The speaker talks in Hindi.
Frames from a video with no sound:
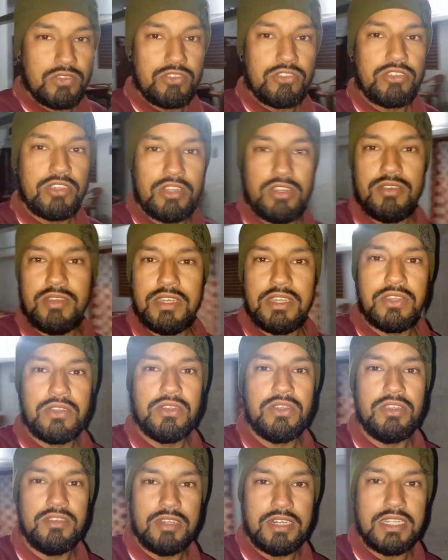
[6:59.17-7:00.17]
चलो भाई
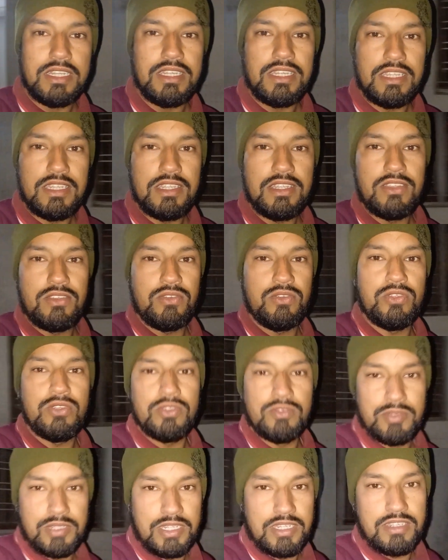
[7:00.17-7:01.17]
कोई बात नहीं वो तो
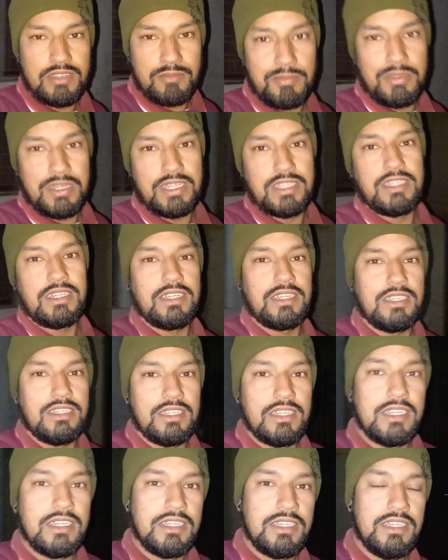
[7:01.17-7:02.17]
मैंने बांध रखा
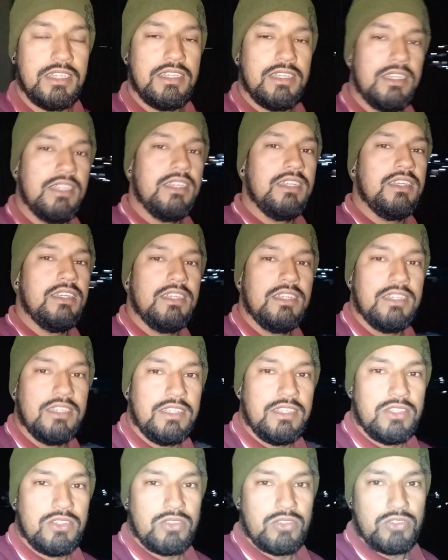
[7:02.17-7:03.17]
है
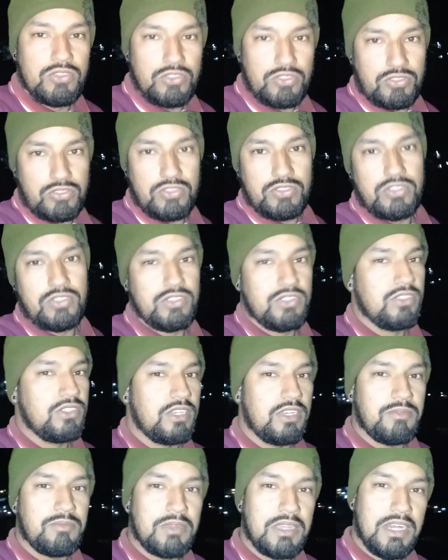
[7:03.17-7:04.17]
दोस्तों
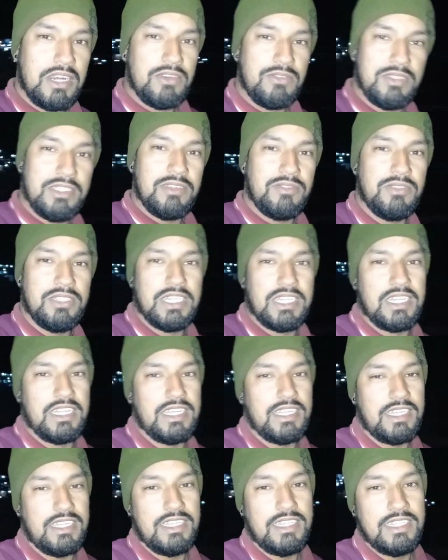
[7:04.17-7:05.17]
अब गांव में जब जाना
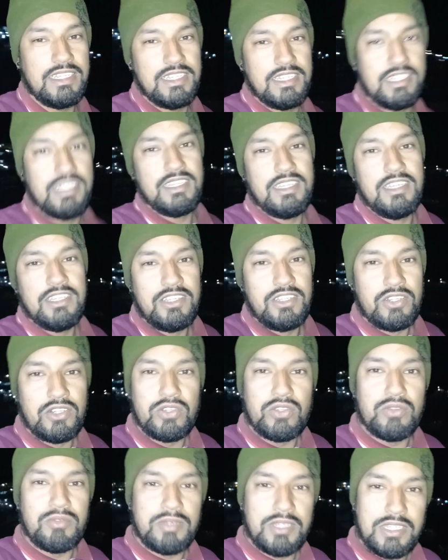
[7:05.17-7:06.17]
है
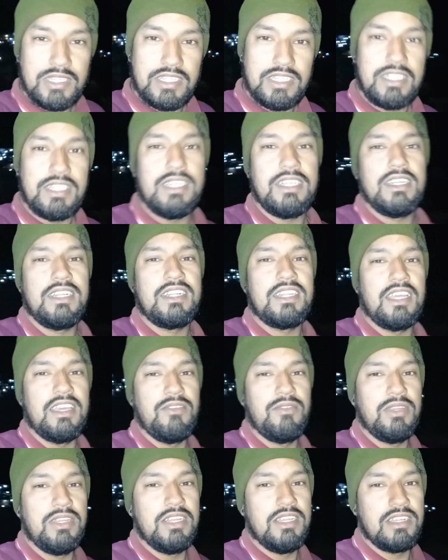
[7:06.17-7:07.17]
तो भाई टाइम
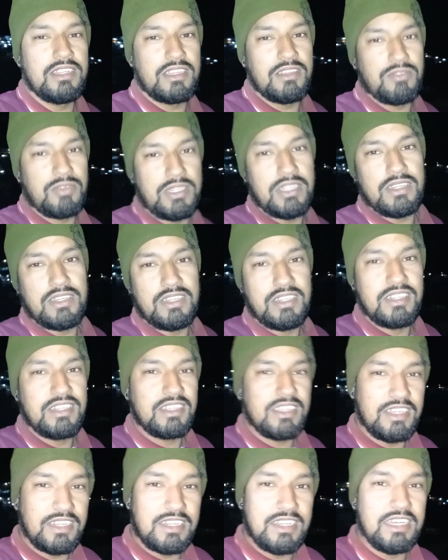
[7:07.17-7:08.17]
नहीं लगता फिर
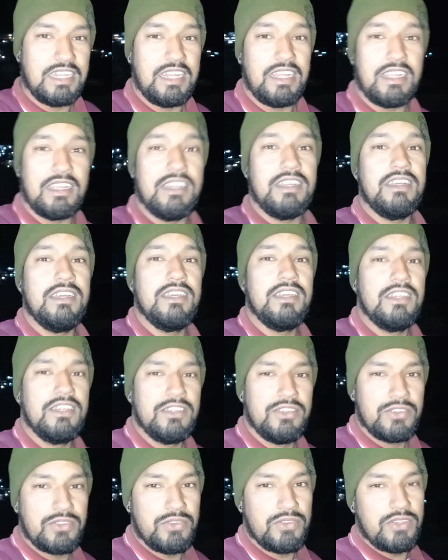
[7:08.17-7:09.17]
घर आने का
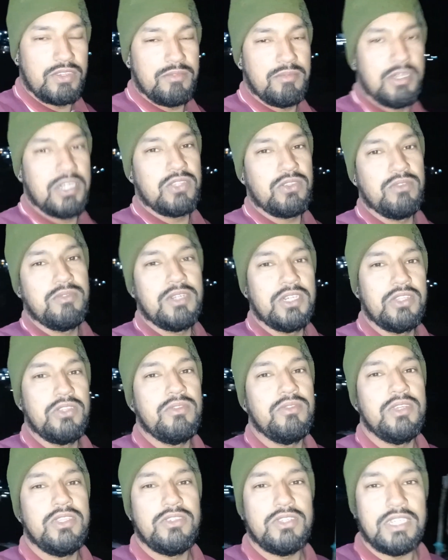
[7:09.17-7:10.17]
क्योंकि बातों बातों
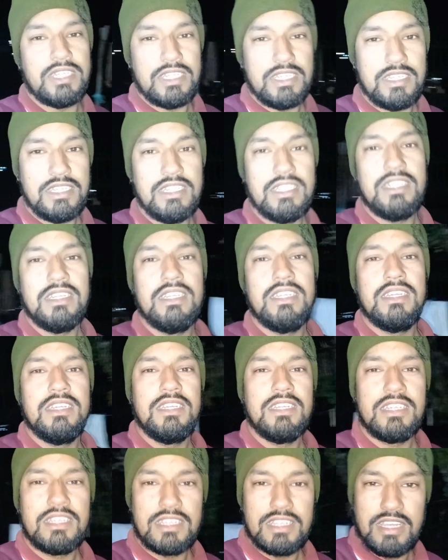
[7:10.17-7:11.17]
में जो है
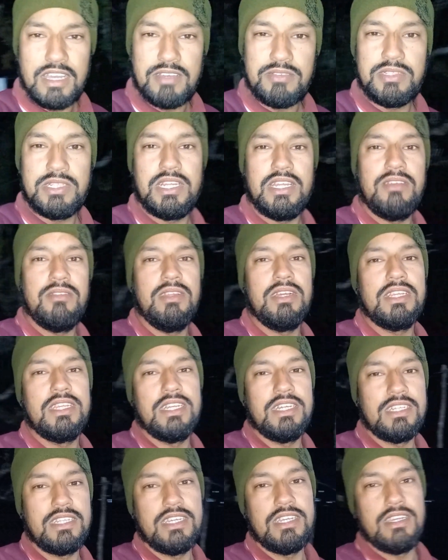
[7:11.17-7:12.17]
काफ़ी टाइम लग
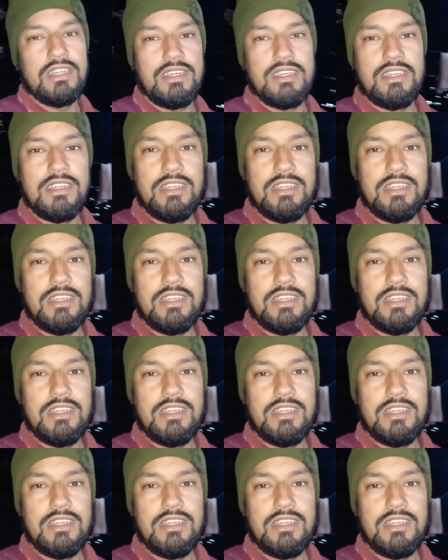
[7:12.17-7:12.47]
जाता है